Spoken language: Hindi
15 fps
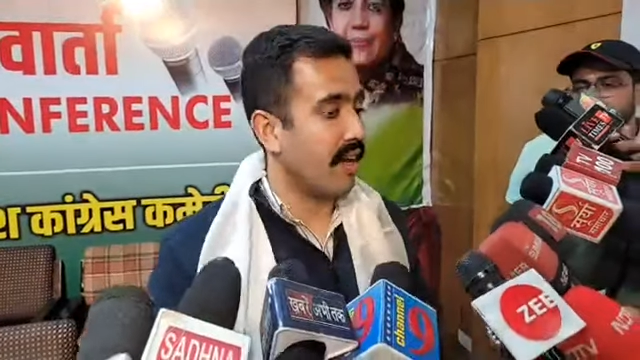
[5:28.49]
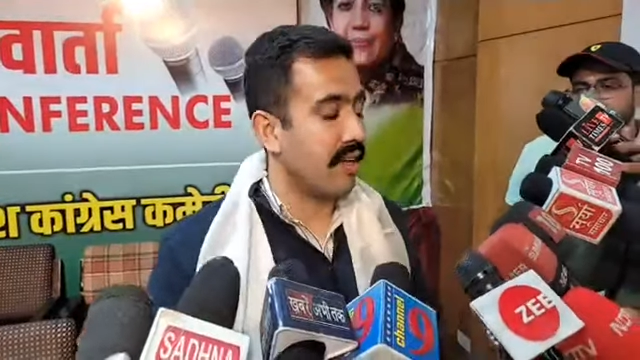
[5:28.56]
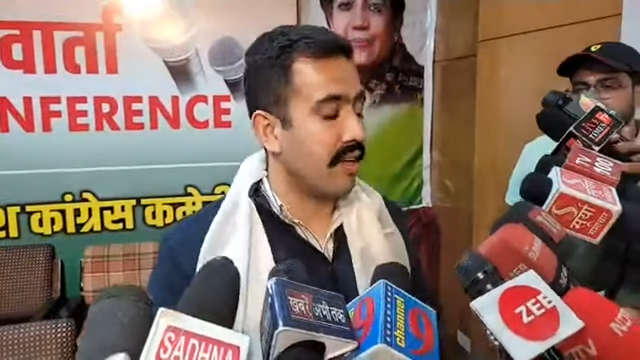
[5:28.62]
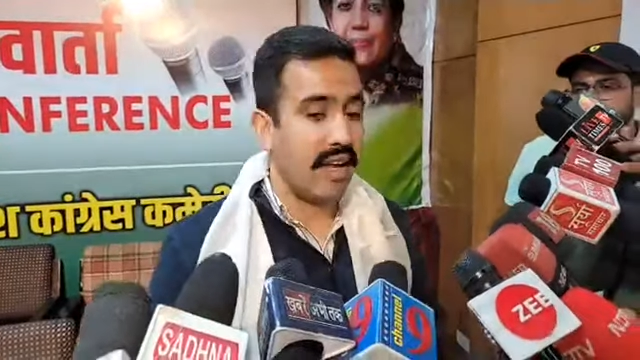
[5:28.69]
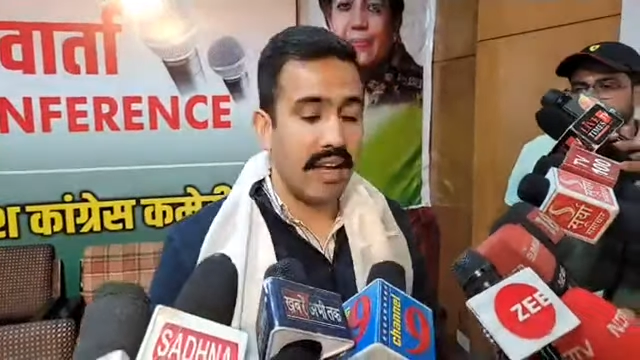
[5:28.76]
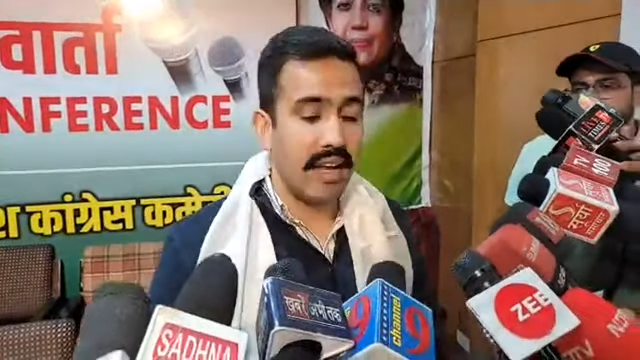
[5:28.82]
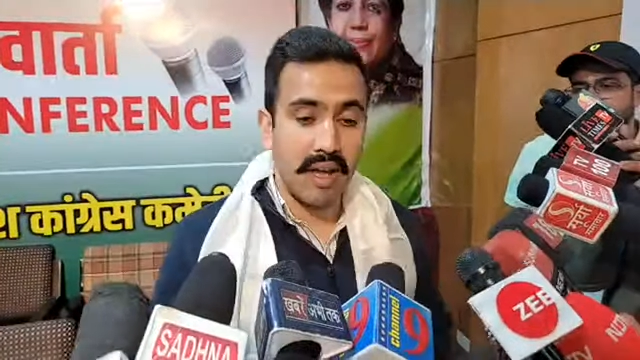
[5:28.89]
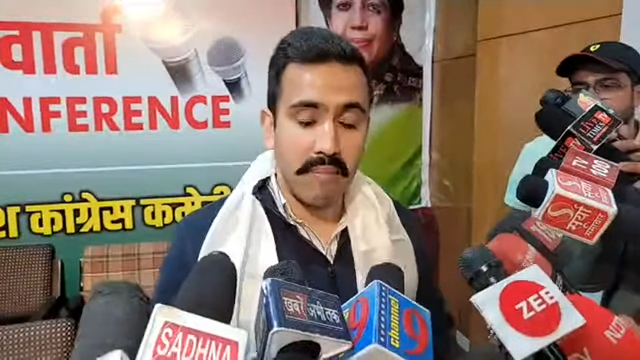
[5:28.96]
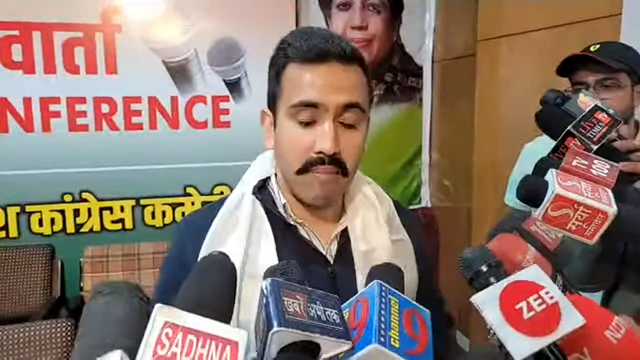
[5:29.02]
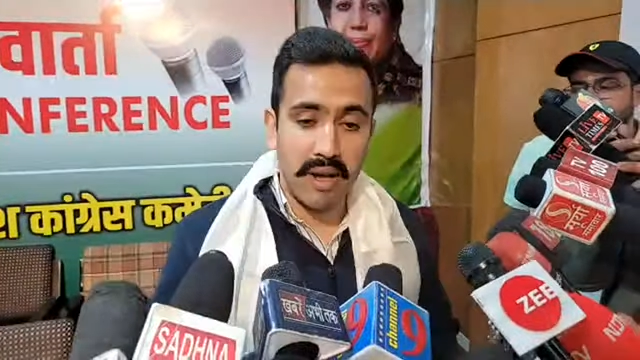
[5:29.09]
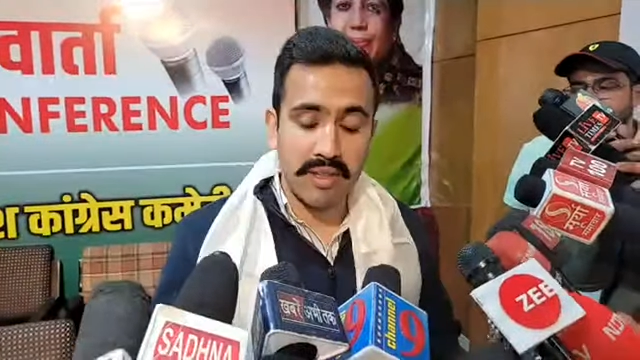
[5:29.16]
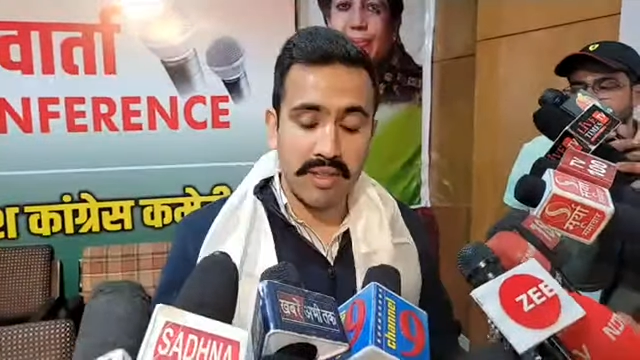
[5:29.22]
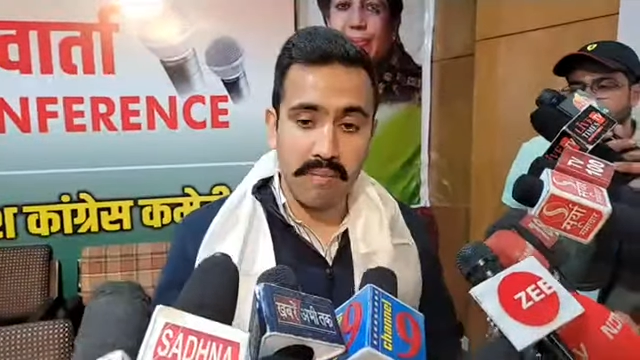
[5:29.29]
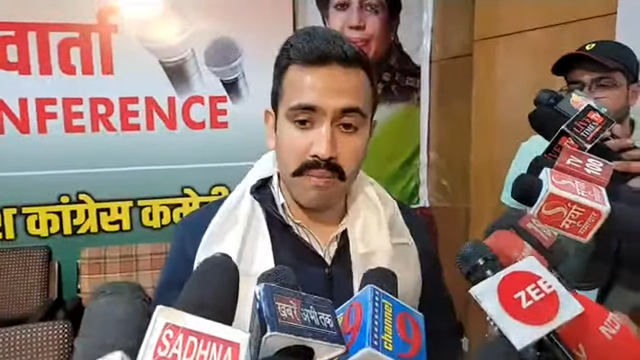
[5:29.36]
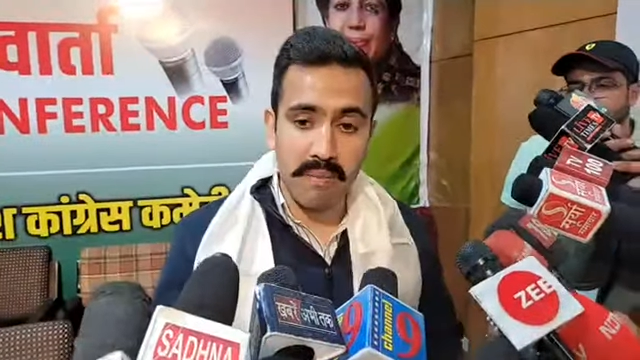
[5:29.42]
कि
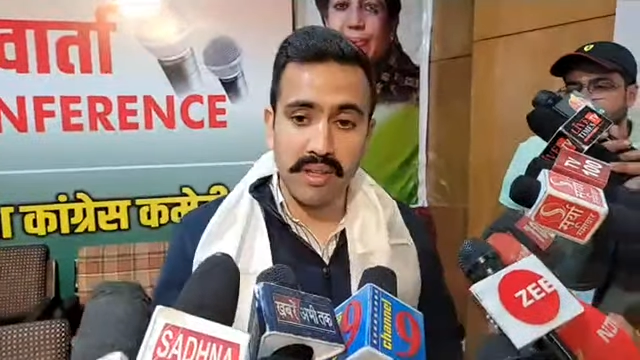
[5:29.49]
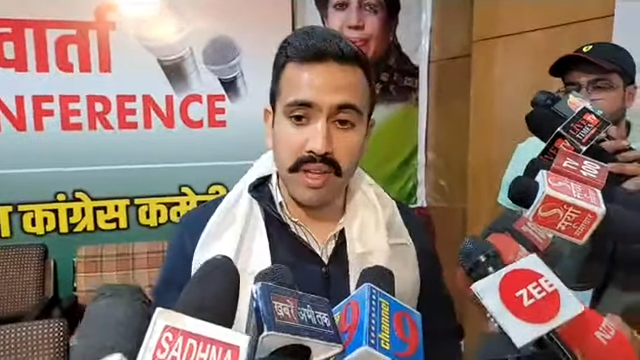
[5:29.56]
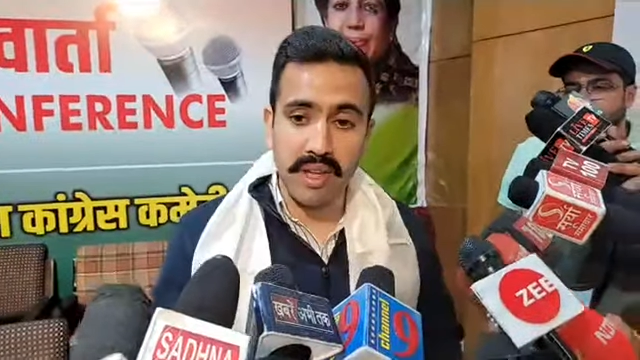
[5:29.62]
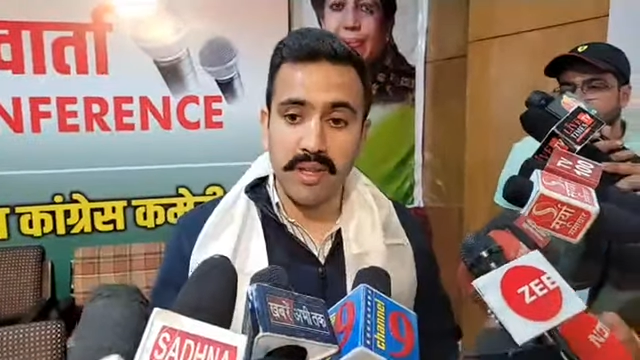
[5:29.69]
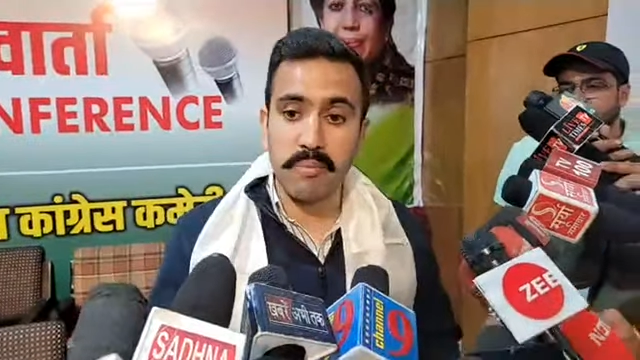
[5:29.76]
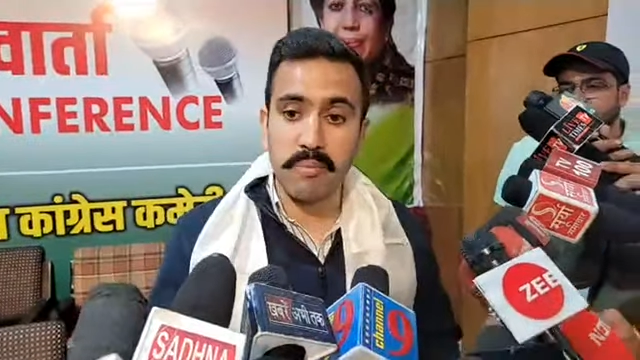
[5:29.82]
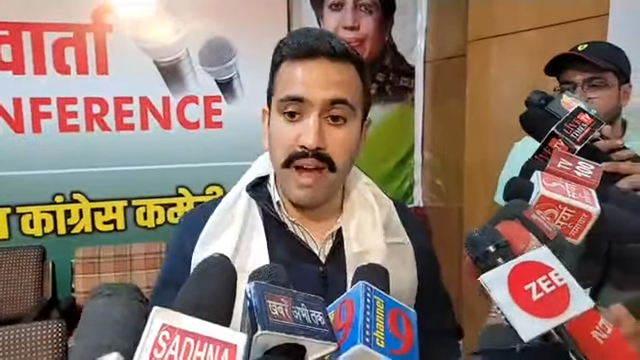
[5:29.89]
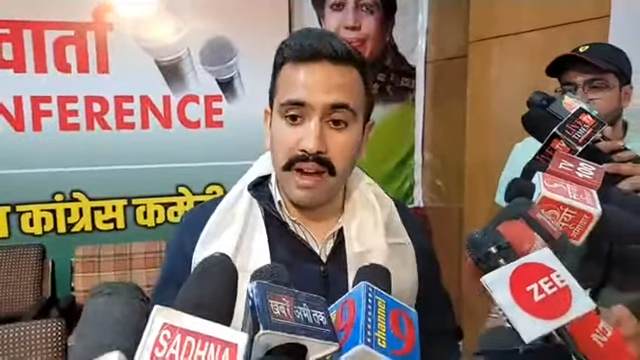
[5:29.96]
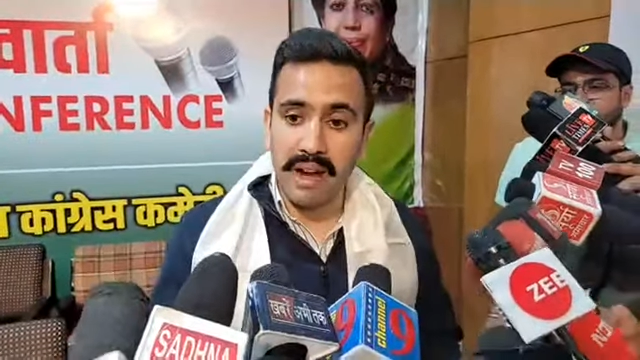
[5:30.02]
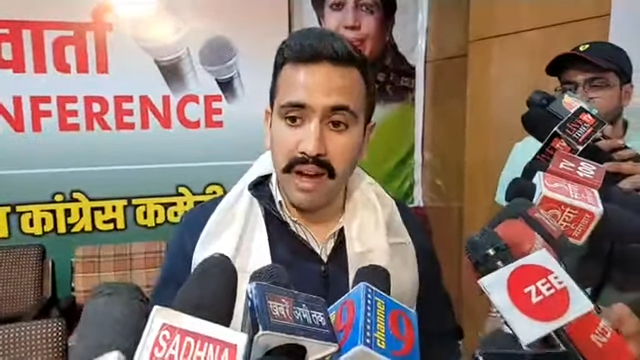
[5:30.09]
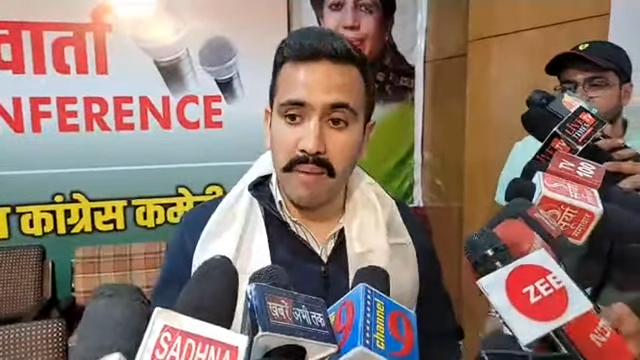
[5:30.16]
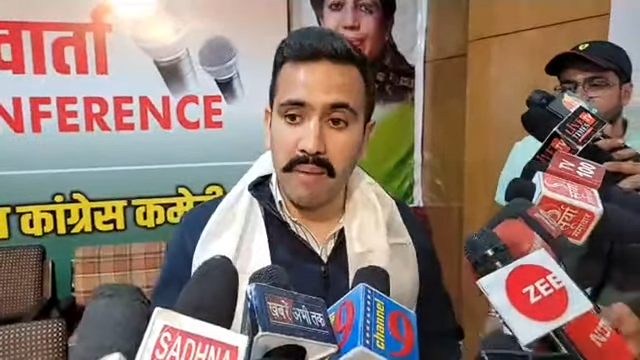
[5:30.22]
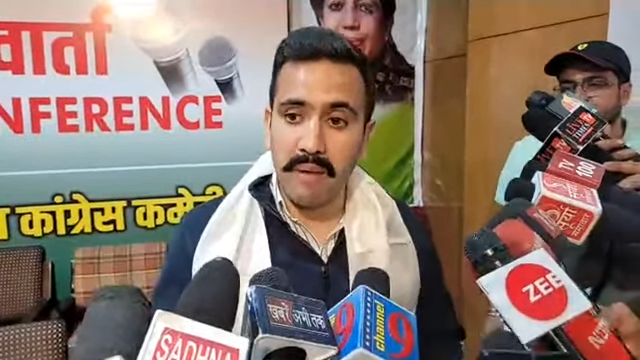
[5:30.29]
हिमाचल प्रदेश पहला